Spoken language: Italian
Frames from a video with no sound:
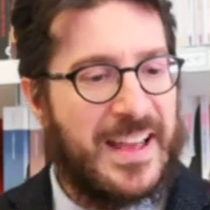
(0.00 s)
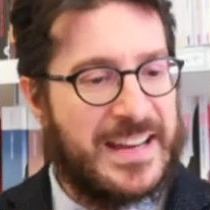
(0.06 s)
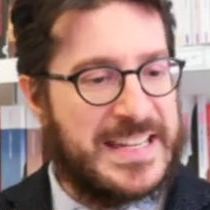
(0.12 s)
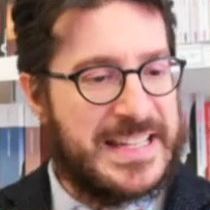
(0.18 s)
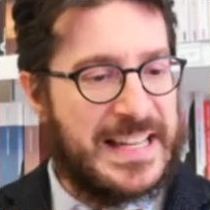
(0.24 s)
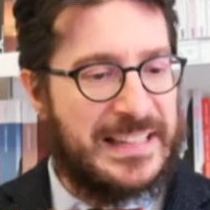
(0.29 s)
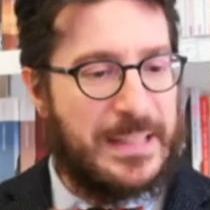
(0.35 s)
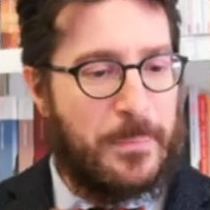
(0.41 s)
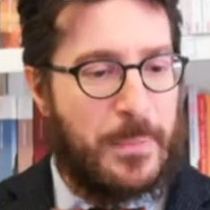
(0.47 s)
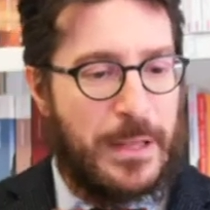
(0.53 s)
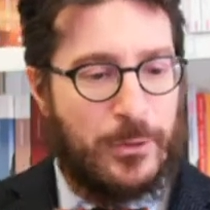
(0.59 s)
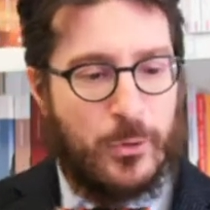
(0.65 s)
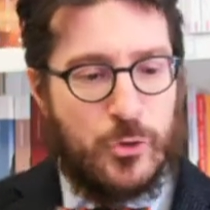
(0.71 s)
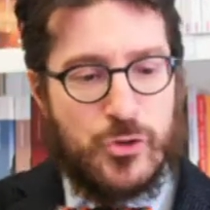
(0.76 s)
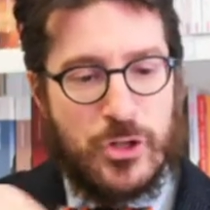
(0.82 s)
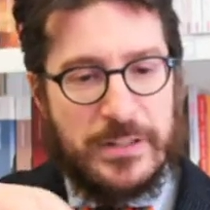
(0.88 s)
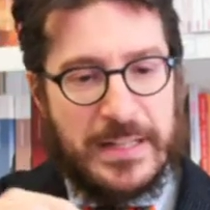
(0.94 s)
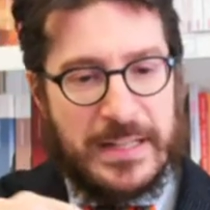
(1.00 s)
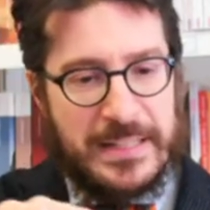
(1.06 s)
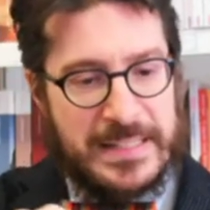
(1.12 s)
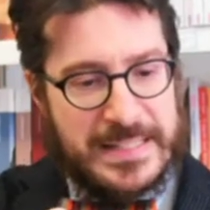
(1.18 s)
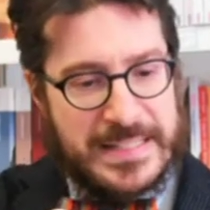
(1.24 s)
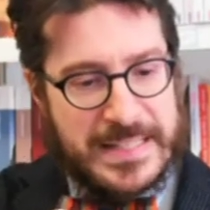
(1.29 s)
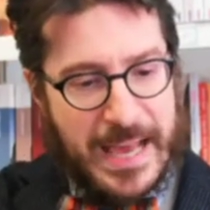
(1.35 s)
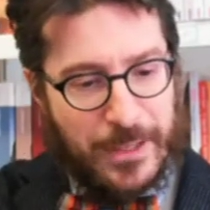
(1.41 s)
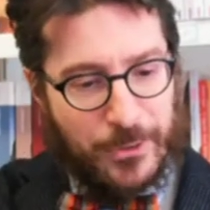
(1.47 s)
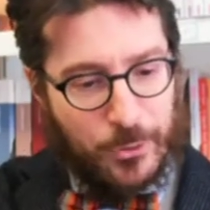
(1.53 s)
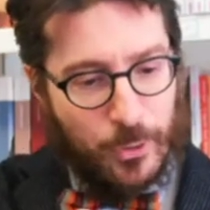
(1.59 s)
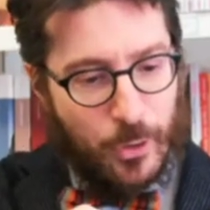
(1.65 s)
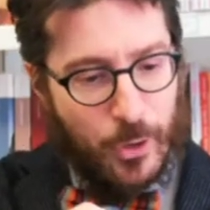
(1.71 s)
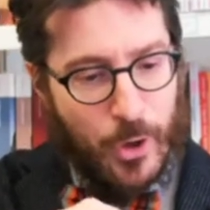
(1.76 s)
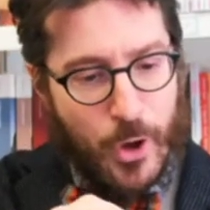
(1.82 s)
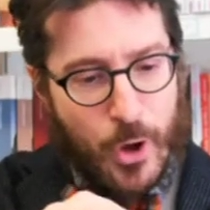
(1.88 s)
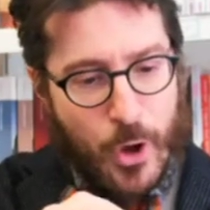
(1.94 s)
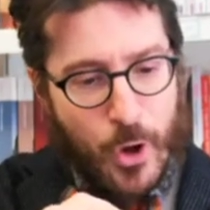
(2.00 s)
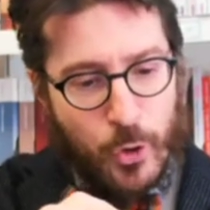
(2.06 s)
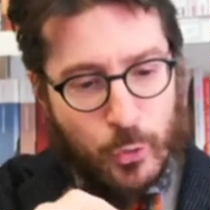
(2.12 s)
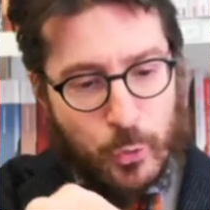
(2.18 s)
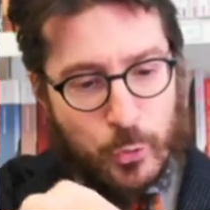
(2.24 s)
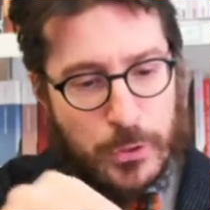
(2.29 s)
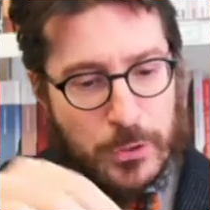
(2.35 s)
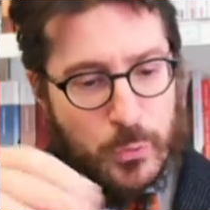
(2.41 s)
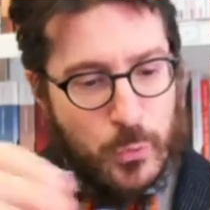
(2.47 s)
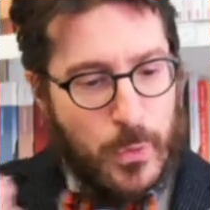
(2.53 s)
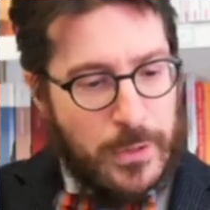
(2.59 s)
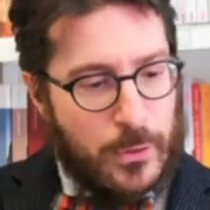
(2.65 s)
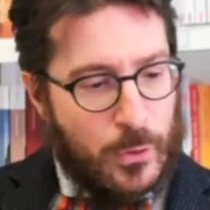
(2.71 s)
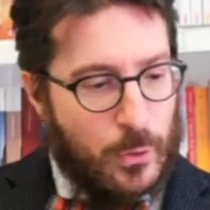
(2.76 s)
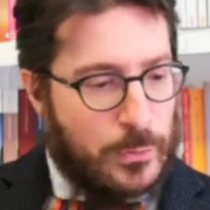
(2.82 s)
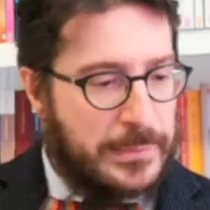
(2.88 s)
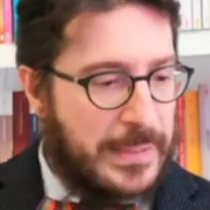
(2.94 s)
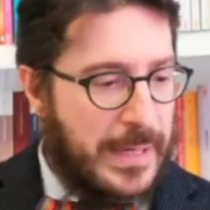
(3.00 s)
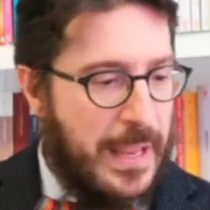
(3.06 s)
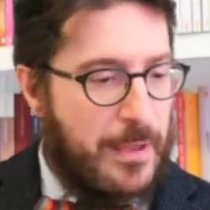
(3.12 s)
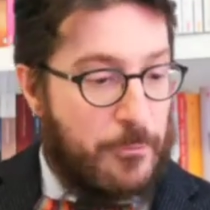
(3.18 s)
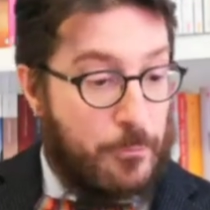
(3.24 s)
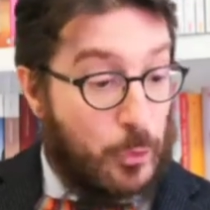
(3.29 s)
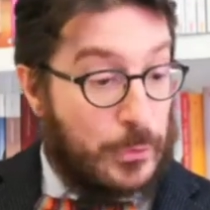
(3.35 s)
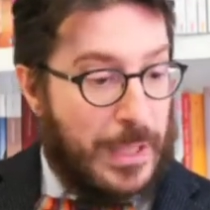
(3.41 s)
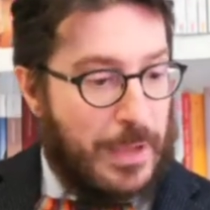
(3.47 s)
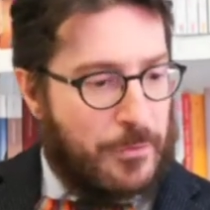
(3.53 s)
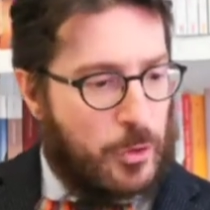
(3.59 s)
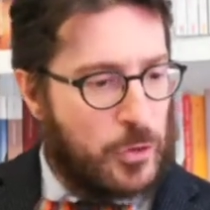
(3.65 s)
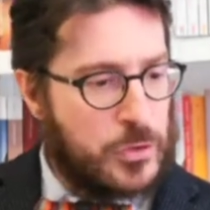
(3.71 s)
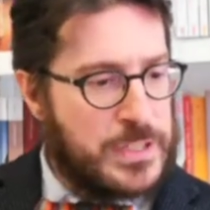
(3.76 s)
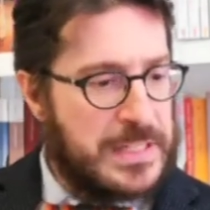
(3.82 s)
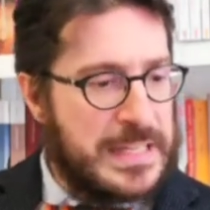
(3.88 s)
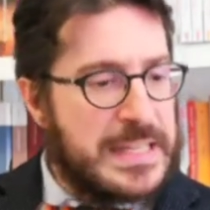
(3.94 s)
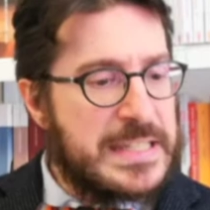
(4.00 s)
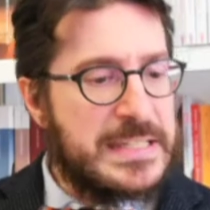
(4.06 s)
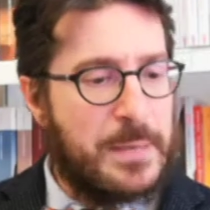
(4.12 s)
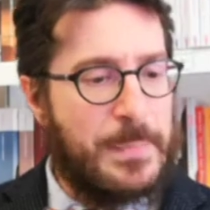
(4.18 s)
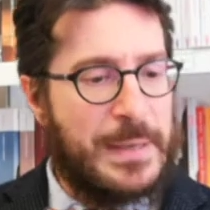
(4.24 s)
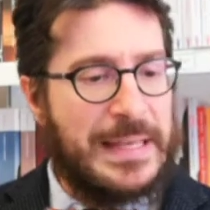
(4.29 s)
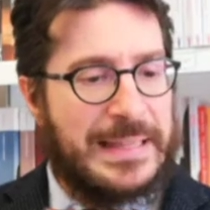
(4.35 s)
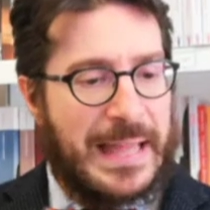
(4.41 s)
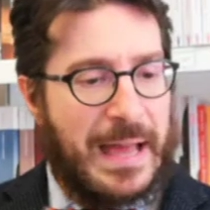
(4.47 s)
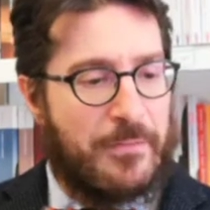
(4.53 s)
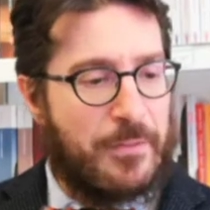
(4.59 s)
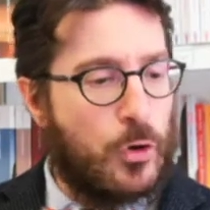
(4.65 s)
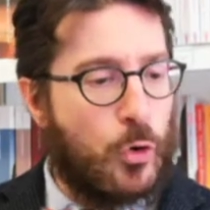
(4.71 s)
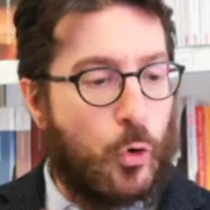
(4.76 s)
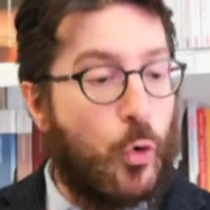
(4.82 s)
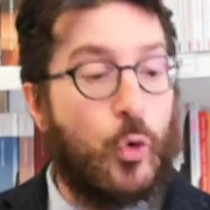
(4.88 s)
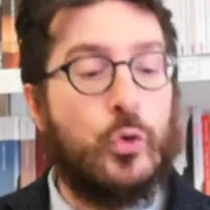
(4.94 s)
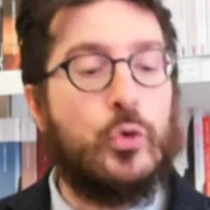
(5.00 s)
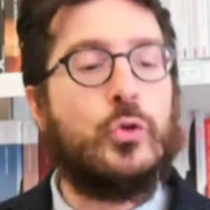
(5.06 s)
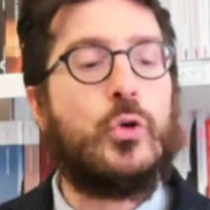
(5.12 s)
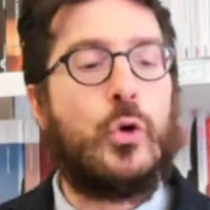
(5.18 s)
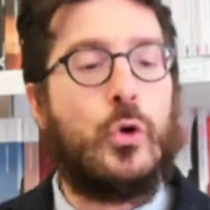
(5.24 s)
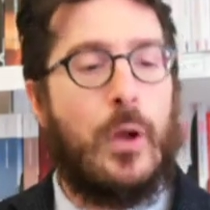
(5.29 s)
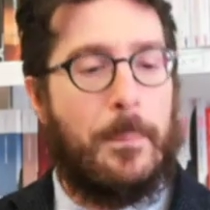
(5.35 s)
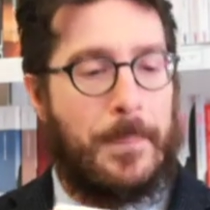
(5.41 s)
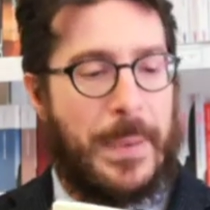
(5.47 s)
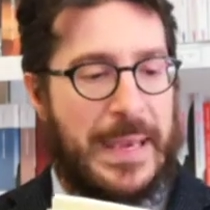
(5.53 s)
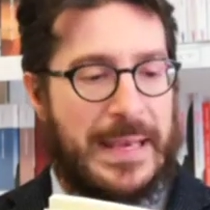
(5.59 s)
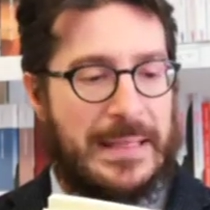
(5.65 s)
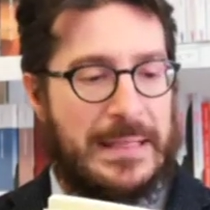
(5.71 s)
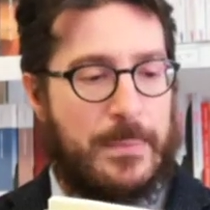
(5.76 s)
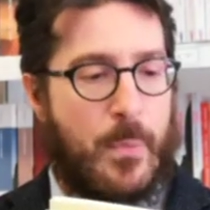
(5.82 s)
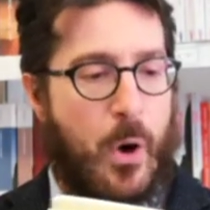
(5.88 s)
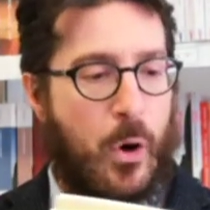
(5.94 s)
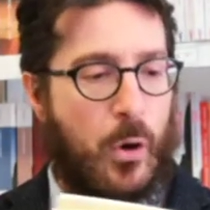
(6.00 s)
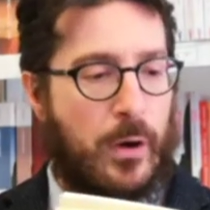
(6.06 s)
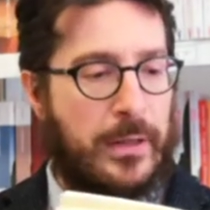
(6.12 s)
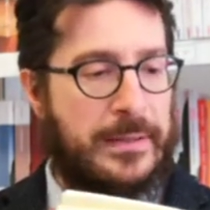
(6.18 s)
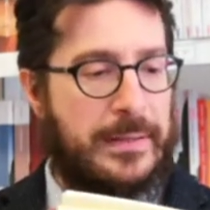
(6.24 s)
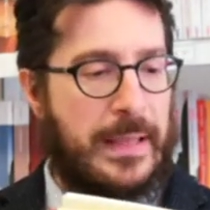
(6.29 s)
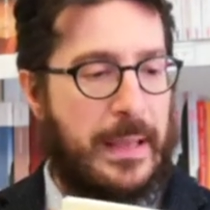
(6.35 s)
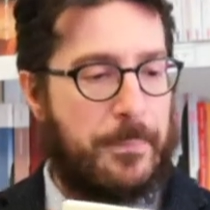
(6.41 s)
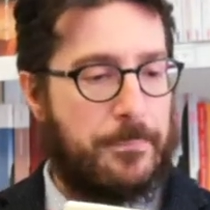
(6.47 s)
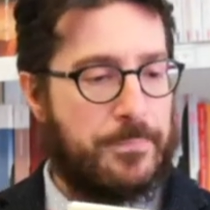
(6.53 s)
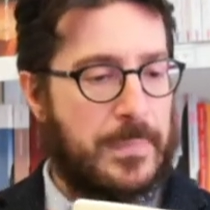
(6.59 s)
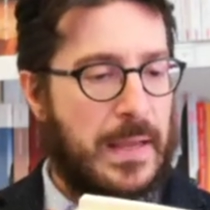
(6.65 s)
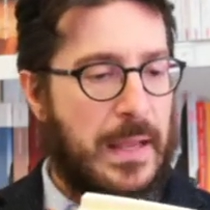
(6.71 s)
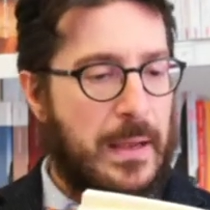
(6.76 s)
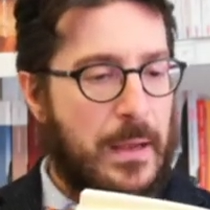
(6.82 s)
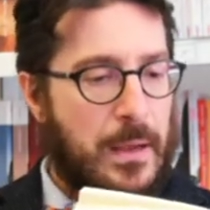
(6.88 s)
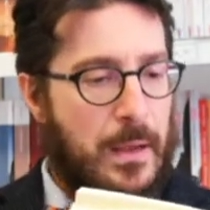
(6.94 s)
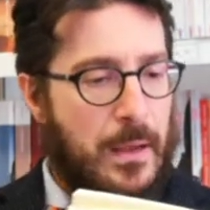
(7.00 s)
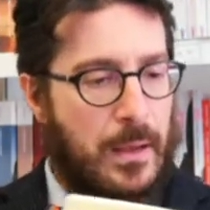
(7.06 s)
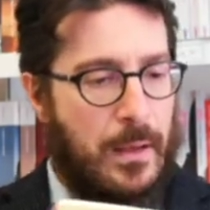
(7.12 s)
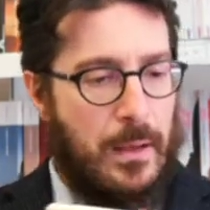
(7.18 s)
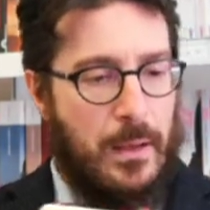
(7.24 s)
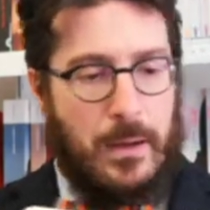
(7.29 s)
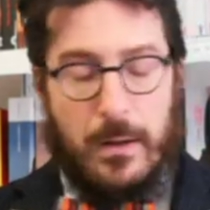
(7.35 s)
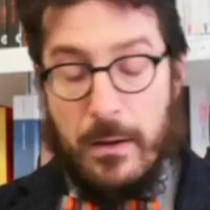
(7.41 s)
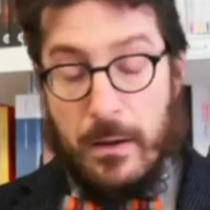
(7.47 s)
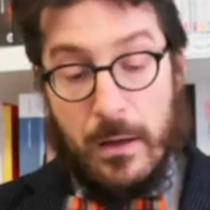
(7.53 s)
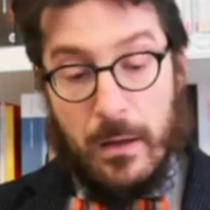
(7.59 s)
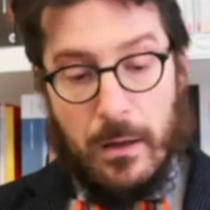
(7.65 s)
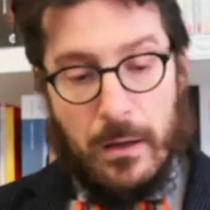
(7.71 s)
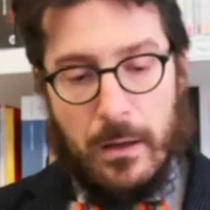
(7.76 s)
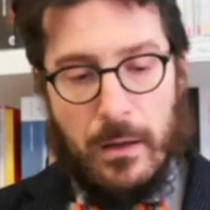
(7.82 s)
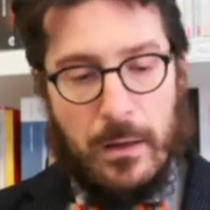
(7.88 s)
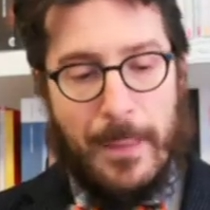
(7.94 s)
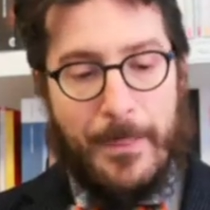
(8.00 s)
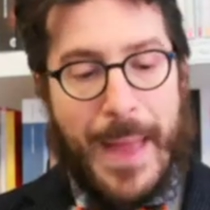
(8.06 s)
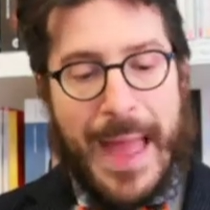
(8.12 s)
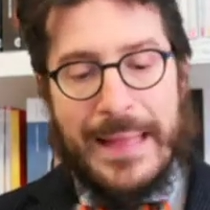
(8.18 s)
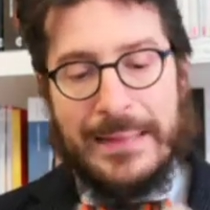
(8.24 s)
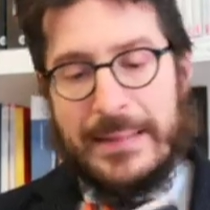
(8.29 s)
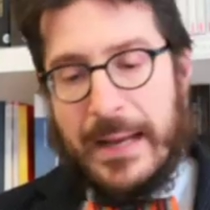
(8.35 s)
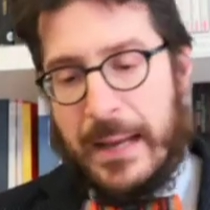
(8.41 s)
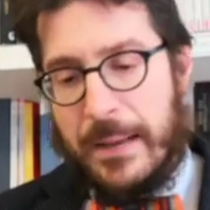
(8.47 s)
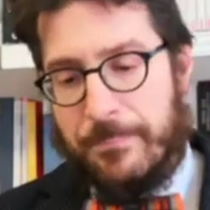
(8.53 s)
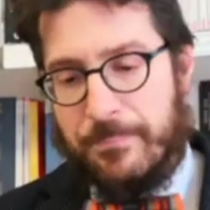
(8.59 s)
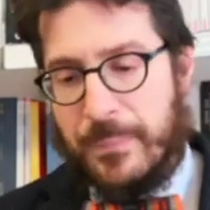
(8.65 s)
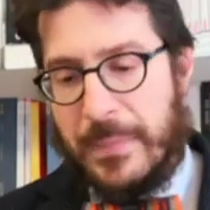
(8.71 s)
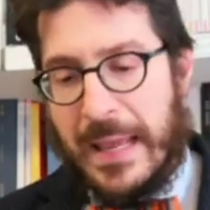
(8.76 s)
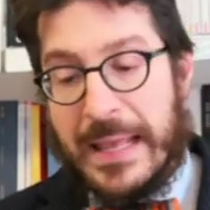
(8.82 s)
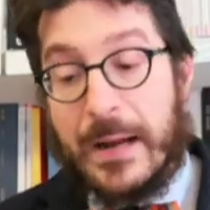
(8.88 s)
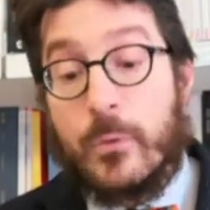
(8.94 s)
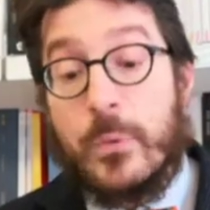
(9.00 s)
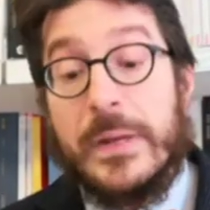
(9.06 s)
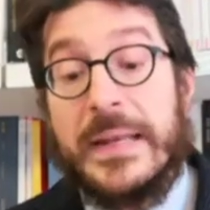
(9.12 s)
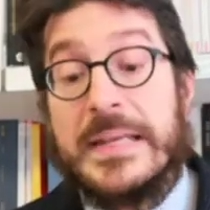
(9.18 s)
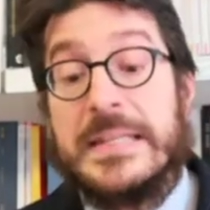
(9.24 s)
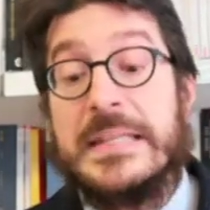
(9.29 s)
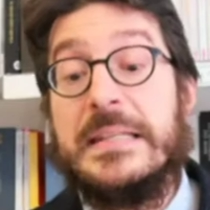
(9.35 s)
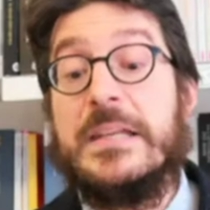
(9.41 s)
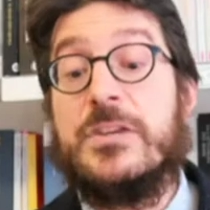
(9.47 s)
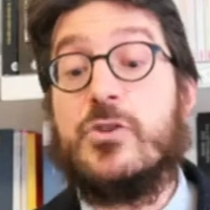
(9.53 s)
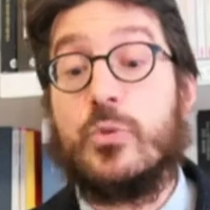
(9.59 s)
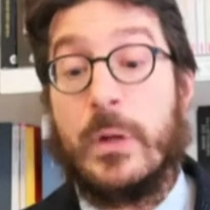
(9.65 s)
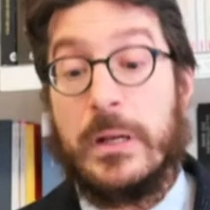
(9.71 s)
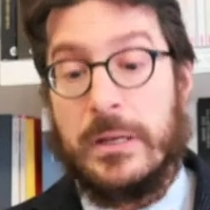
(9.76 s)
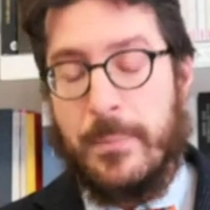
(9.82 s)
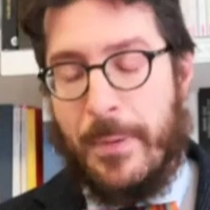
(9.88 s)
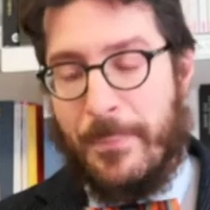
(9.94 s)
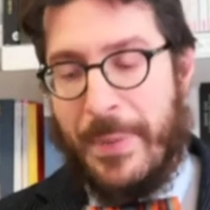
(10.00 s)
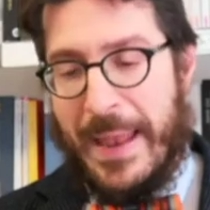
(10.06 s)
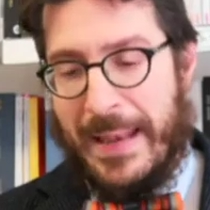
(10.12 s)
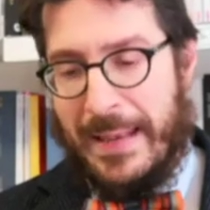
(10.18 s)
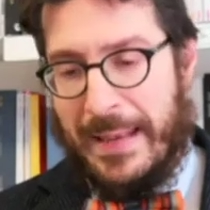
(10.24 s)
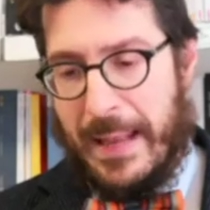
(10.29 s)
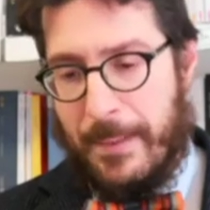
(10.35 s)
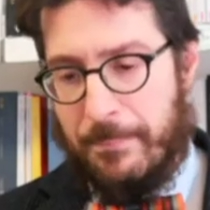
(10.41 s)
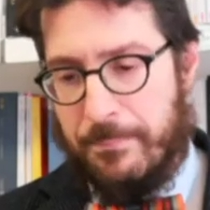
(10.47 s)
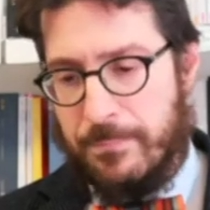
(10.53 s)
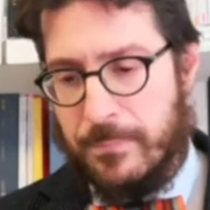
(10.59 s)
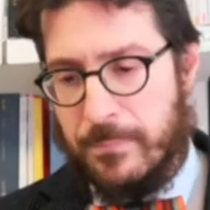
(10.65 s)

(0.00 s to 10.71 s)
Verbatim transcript: riscaldamento centralizzato. Tutti e due inoltre votavano a sinistra e militavano contro la pena di morte. Uh, la madre era quel che si dice un'anima bella,